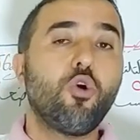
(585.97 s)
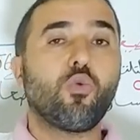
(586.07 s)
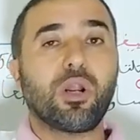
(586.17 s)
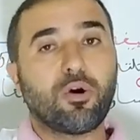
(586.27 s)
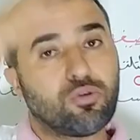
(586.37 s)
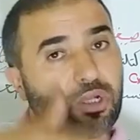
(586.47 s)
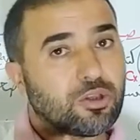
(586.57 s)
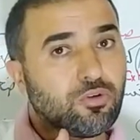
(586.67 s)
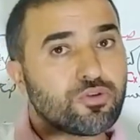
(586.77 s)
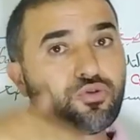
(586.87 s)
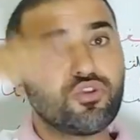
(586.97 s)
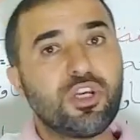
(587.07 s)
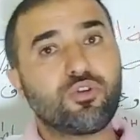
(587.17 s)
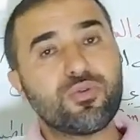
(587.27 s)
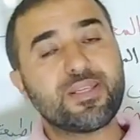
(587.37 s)
والله كتلة
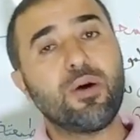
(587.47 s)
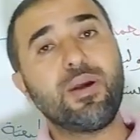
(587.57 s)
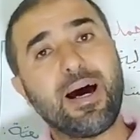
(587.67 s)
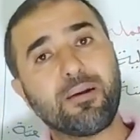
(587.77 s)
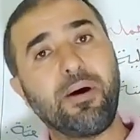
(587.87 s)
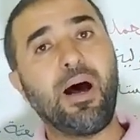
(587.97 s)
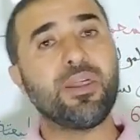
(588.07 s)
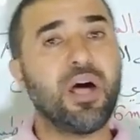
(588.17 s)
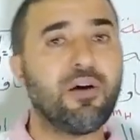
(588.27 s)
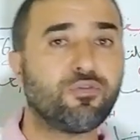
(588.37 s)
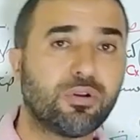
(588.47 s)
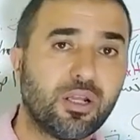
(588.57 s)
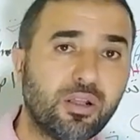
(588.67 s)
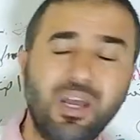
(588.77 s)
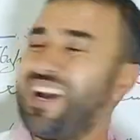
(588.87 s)
الأكسجين تساوي أربع أضعاف كتلة